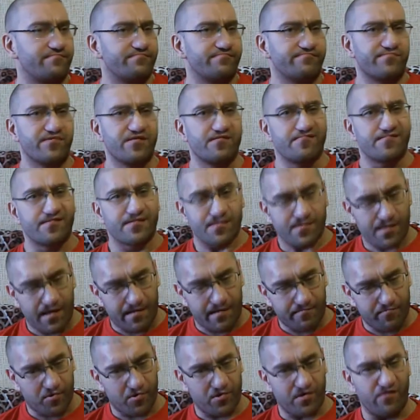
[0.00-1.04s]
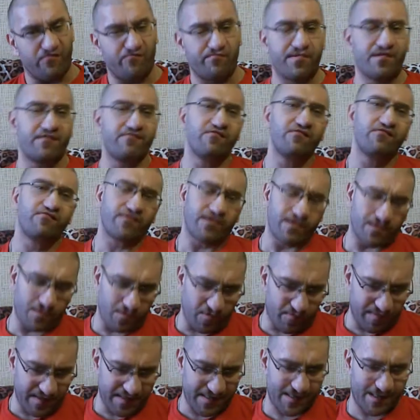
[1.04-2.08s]
был всегда против прививки, но
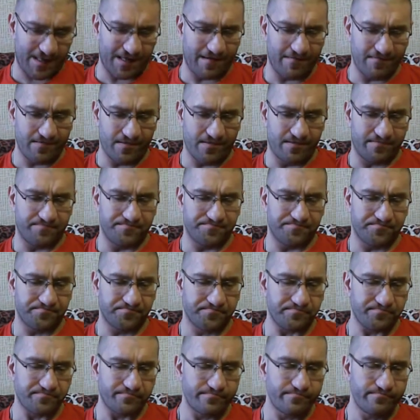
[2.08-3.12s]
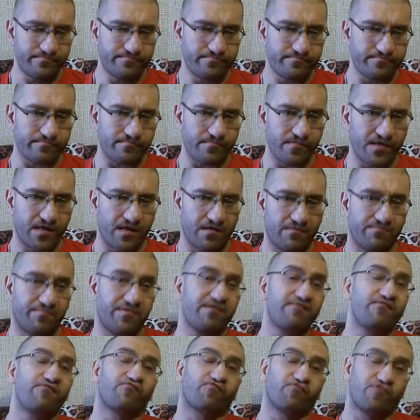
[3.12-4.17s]
поставил.
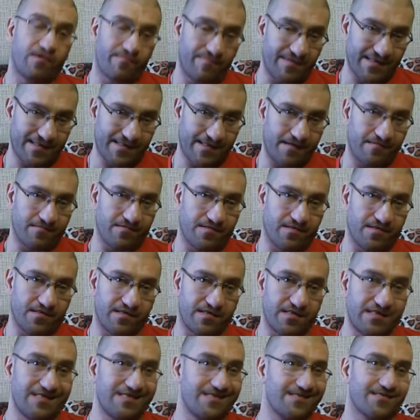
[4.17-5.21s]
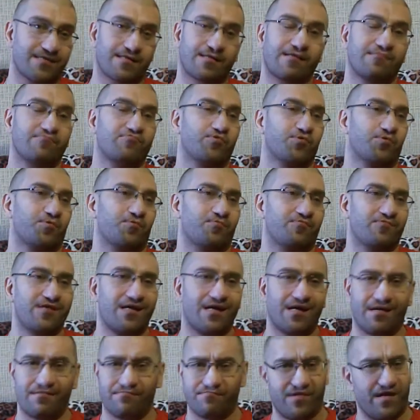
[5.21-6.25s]
Прививку я поставил не из-за того, что
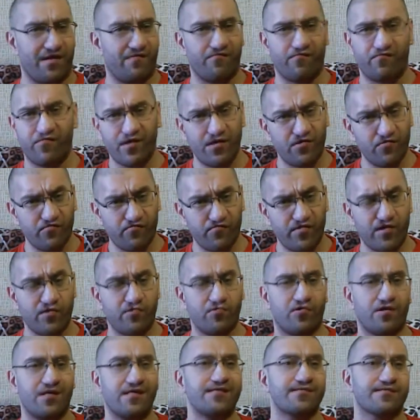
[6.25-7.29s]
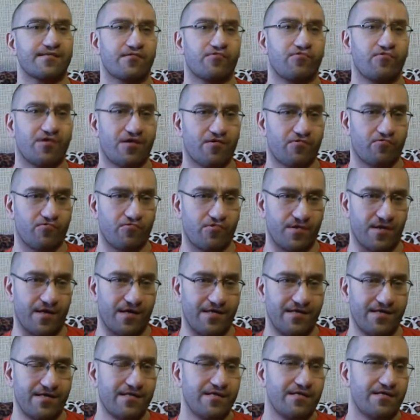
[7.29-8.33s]
я прям верю в нее, а из-за QR-кода.
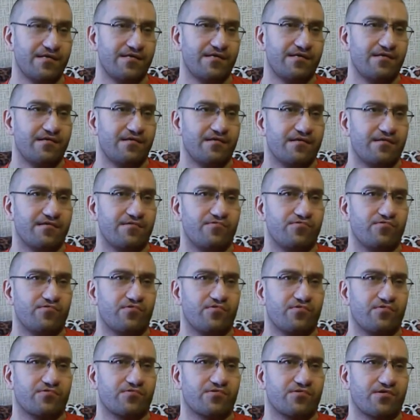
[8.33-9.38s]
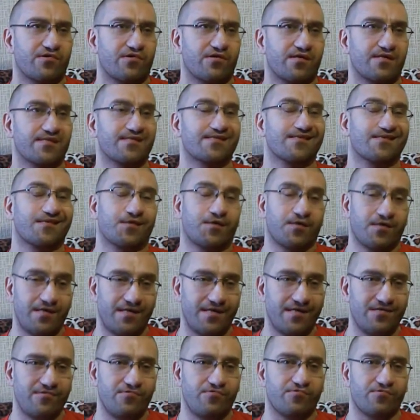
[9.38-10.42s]
Но, к
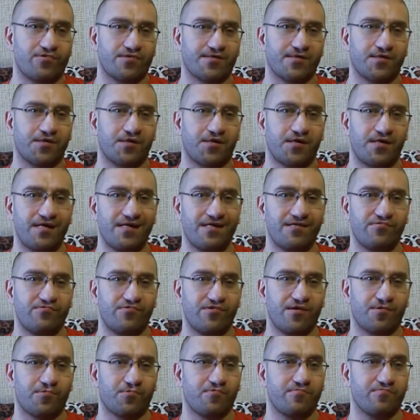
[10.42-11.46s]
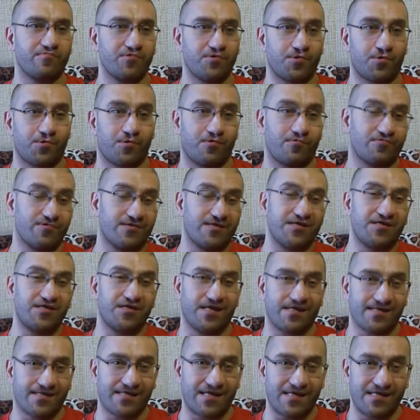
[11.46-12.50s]
сожалению, к сожалению, я думаю, что вот
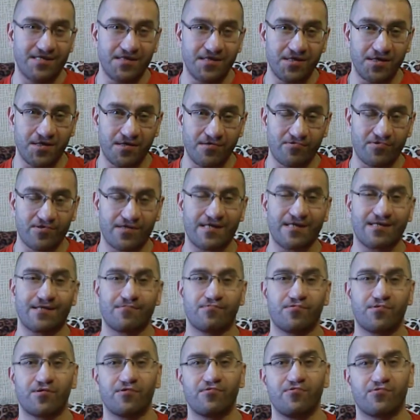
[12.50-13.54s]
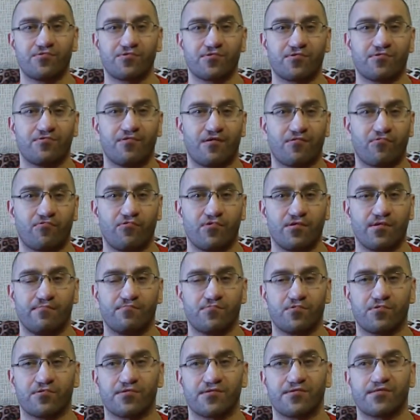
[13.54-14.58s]
сейчас затишье вот это вот идет с QR-кодом,
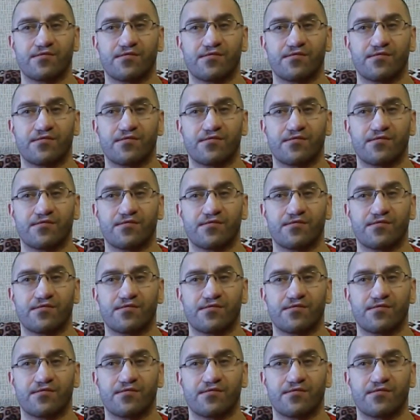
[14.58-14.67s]
но,